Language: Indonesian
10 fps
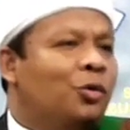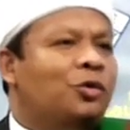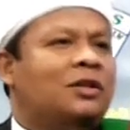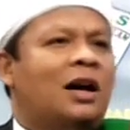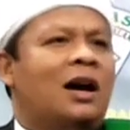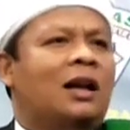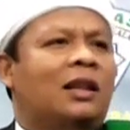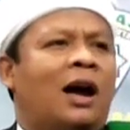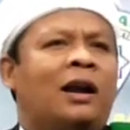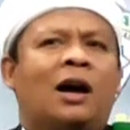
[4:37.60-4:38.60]

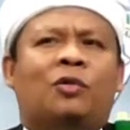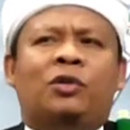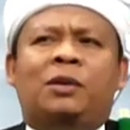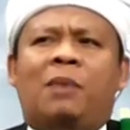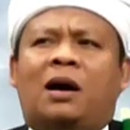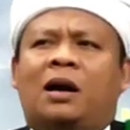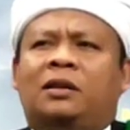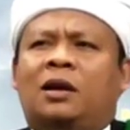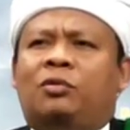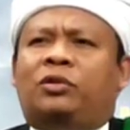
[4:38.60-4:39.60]
Ustadz, anakku ini
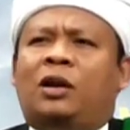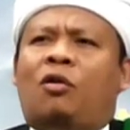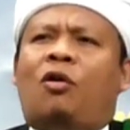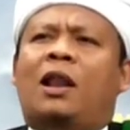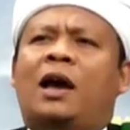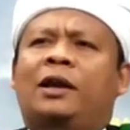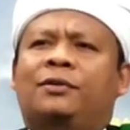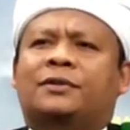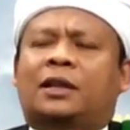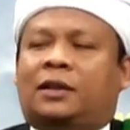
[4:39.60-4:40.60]
bakatnya ku tengok kok lain.
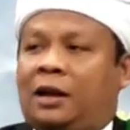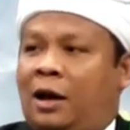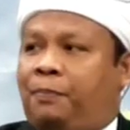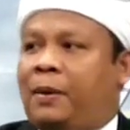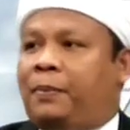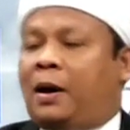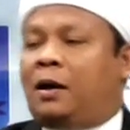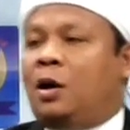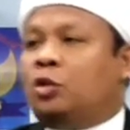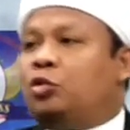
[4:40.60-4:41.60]
Ustadz, kenapa pak?
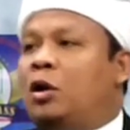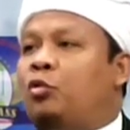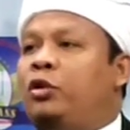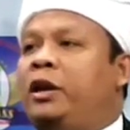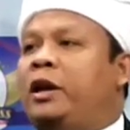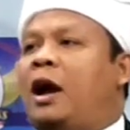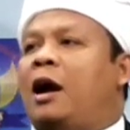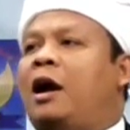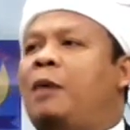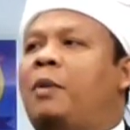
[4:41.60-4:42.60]
Sudah ku didik
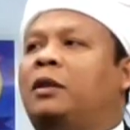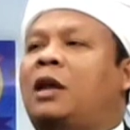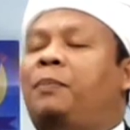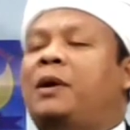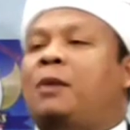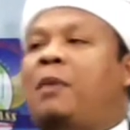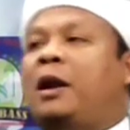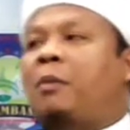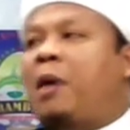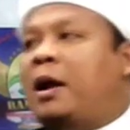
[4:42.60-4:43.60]
agama, tapi
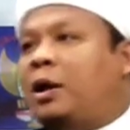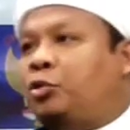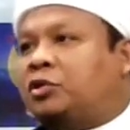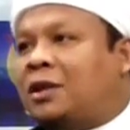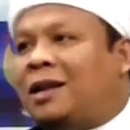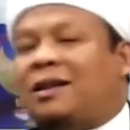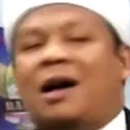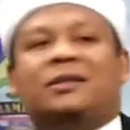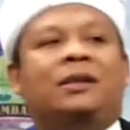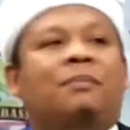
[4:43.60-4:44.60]
kemana-mana Ustadz
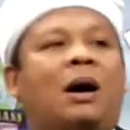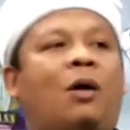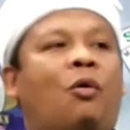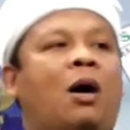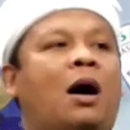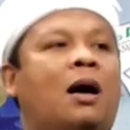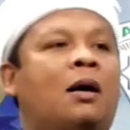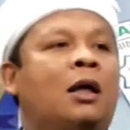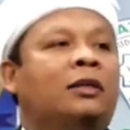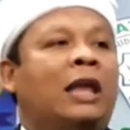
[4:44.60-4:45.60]
asik bawa
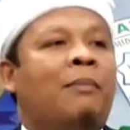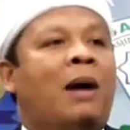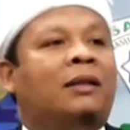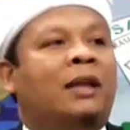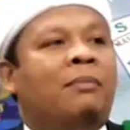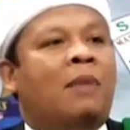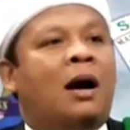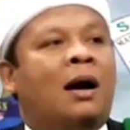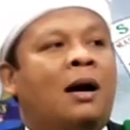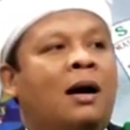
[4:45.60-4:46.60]

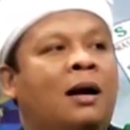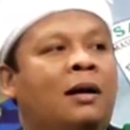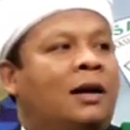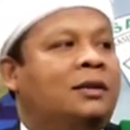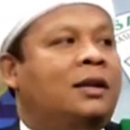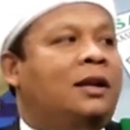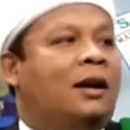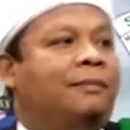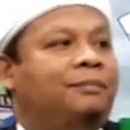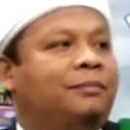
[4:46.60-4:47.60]
tembak-tembakan aja
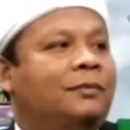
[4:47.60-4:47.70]
dia.